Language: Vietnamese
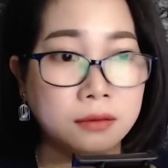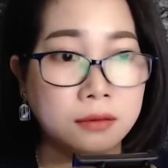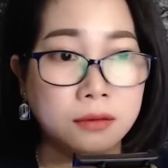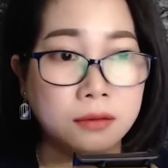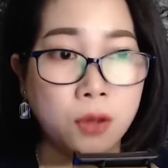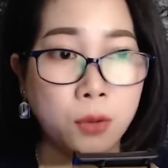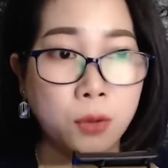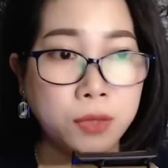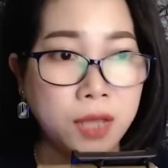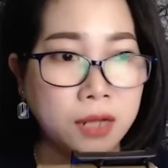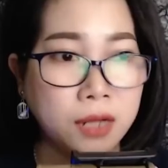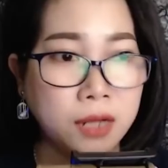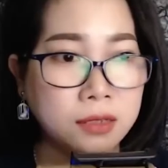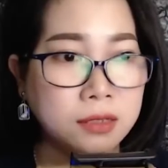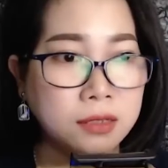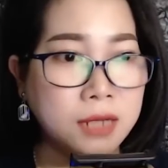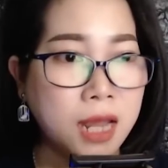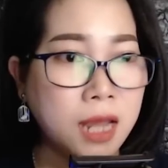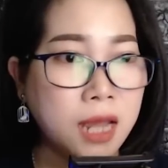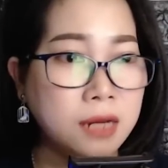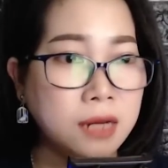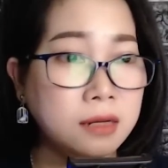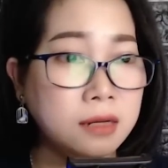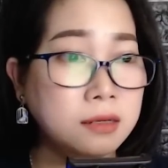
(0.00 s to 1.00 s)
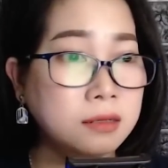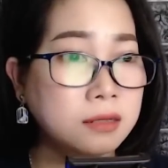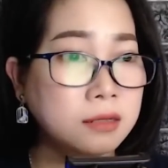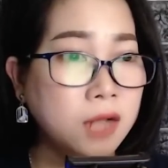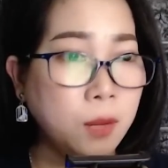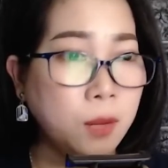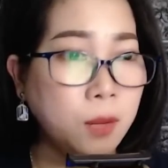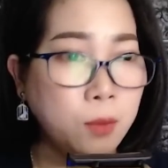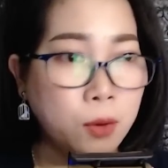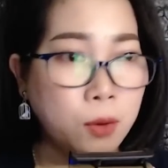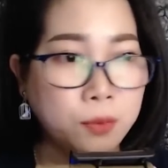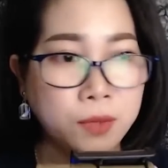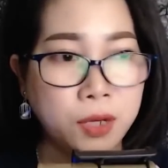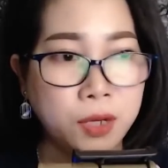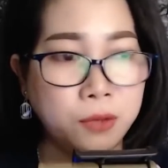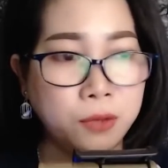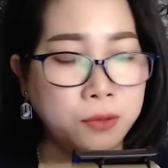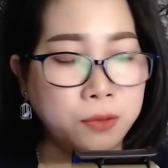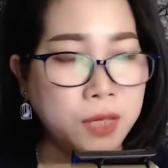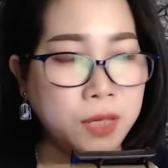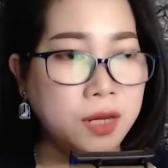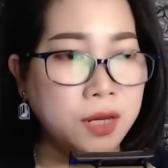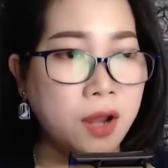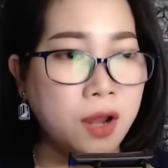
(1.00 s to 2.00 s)
cô nhận ra Lương có một điều
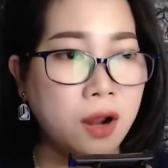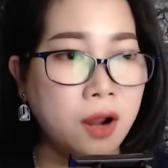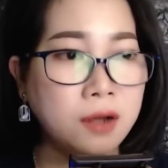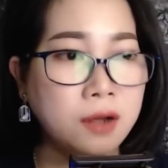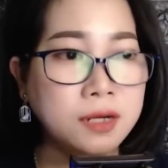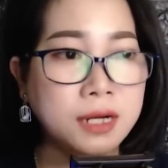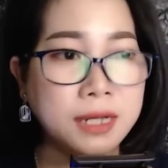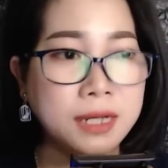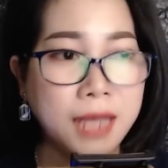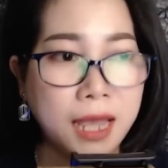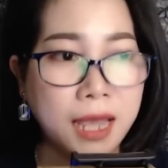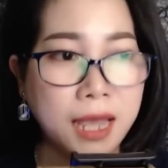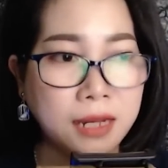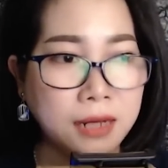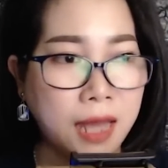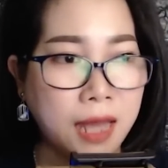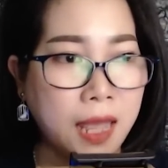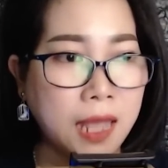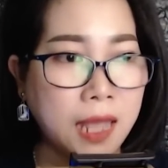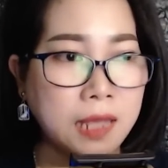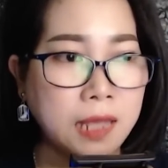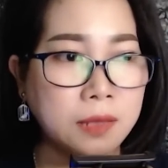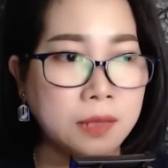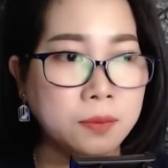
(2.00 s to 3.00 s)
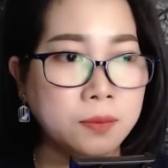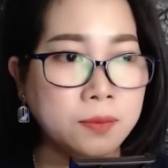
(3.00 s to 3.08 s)
gì đó rất khác lạ.